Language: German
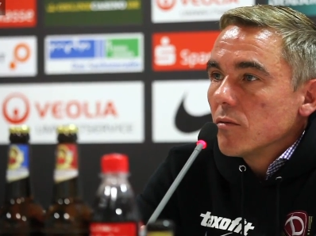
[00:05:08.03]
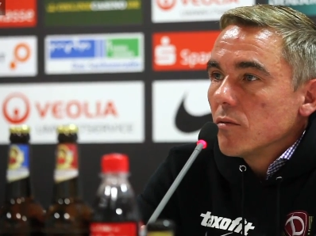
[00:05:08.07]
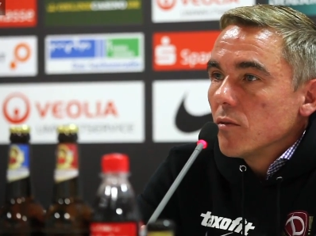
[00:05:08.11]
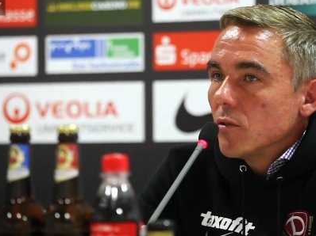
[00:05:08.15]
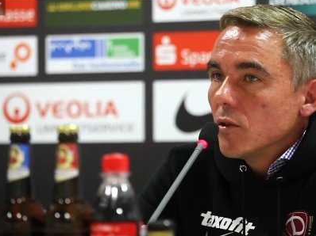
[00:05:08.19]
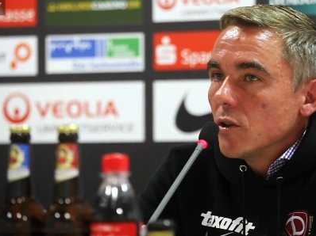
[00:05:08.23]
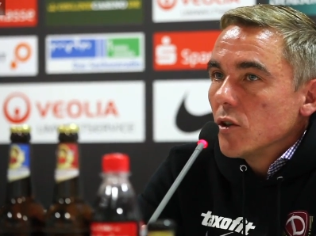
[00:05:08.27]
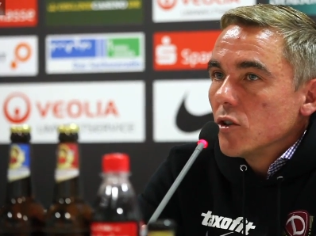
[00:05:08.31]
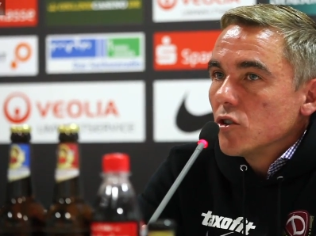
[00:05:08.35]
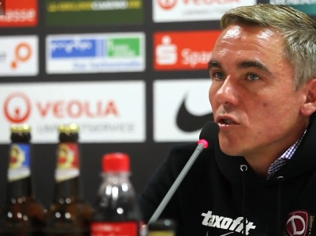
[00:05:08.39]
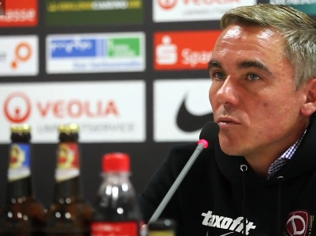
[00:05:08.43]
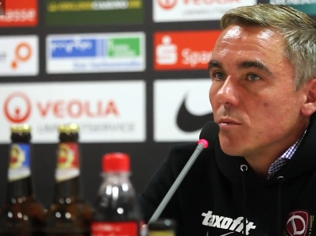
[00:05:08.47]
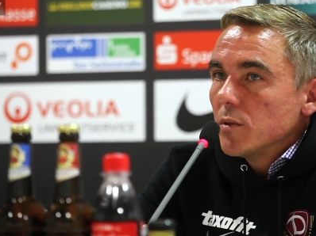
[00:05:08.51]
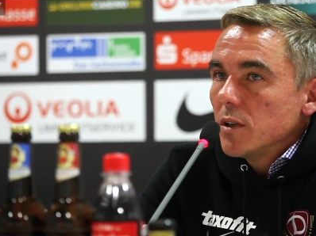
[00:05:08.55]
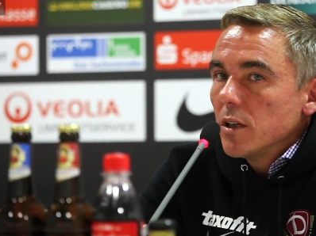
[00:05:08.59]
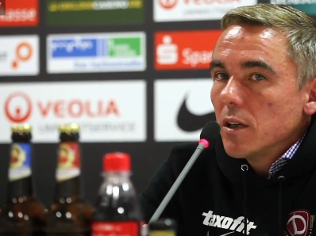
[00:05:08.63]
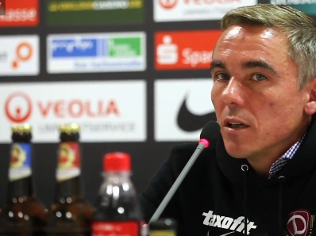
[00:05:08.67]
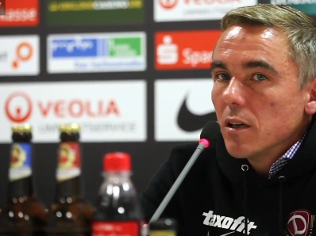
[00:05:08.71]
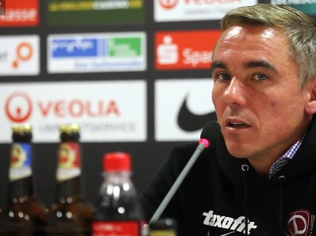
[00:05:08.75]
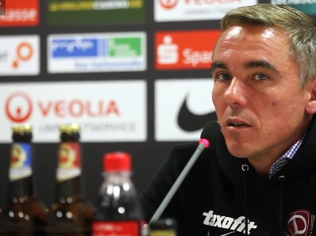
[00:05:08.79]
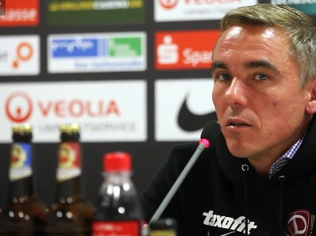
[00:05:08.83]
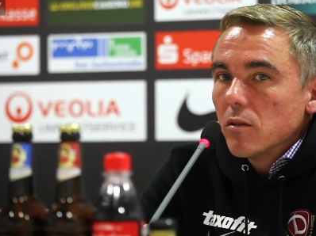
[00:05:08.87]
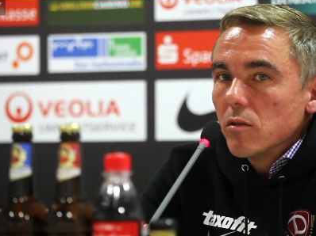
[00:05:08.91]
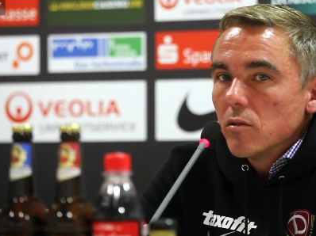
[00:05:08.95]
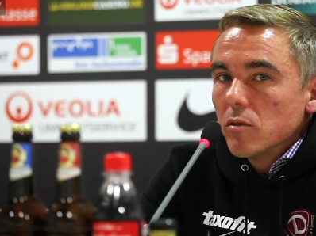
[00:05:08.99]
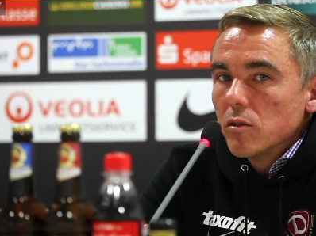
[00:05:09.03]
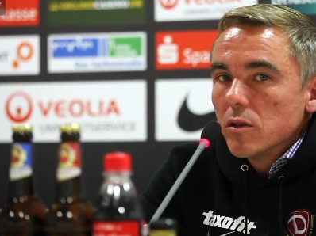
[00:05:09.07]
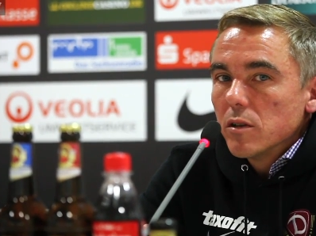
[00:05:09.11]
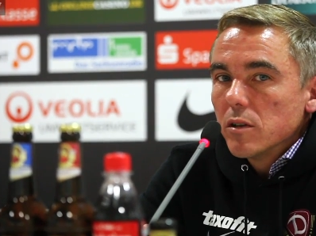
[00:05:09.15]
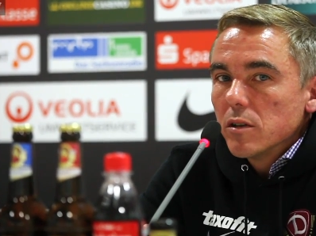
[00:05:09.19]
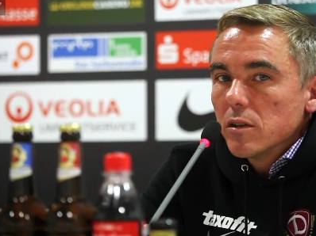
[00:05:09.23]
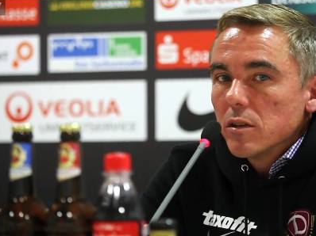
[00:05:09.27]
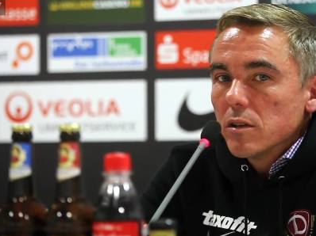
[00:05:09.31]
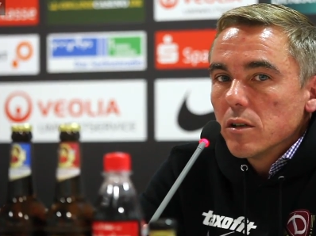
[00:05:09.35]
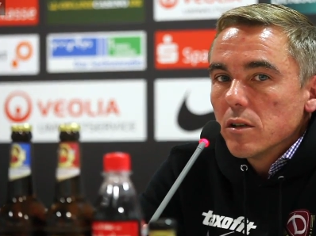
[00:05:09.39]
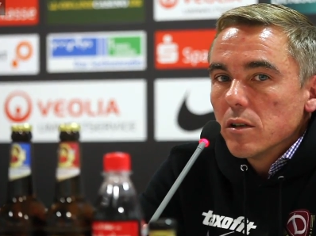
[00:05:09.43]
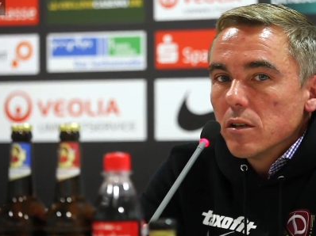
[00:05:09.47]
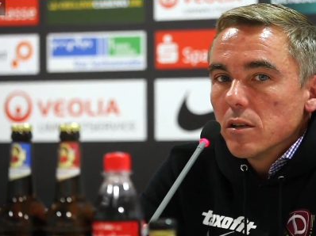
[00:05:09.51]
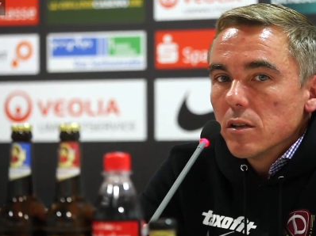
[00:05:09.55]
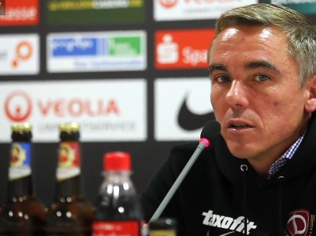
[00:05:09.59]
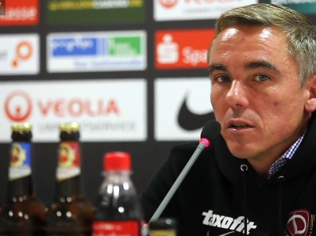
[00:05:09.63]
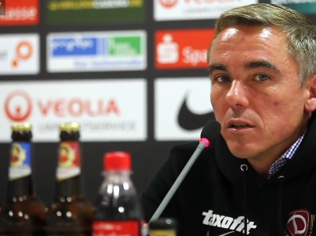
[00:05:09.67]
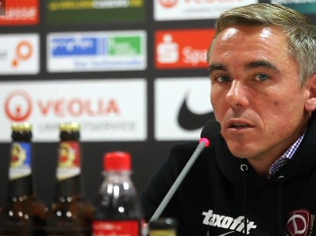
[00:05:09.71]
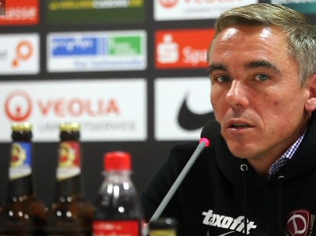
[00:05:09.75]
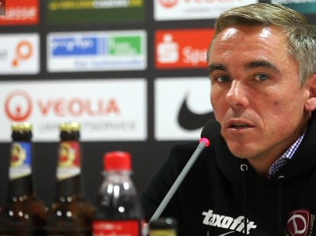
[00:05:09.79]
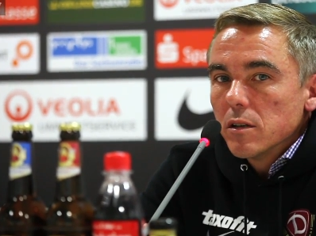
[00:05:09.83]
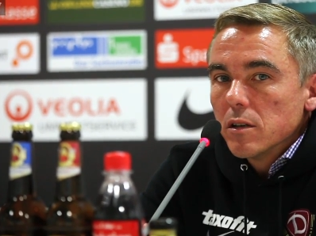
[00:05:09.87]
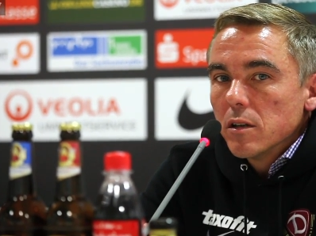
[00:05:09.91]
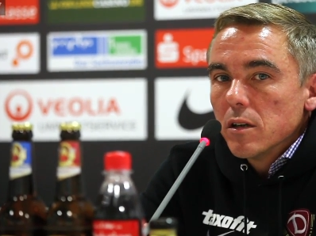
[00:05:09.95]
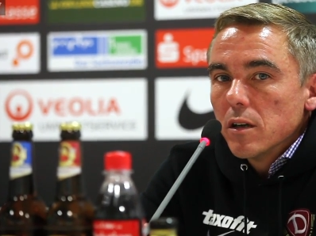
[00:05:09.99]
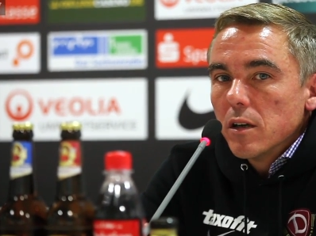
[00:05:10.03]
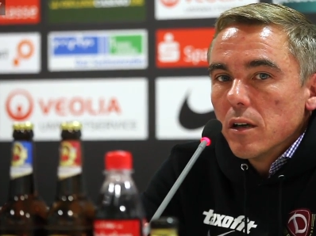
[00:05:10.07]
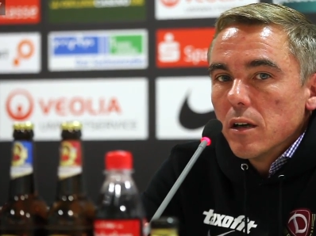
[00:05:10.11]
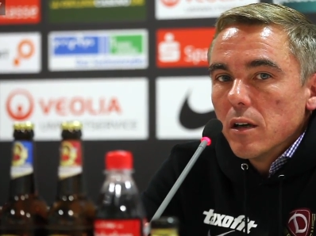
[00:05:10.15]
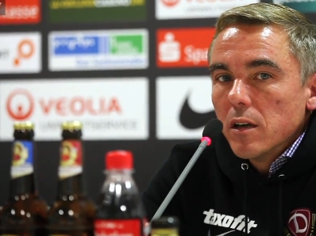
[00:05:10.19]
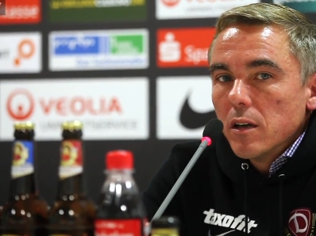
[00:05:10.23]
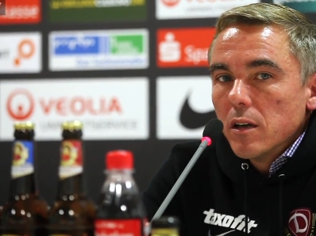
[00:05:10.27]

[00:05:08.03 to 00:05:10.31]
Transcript: Für den Spieler und äh, äh,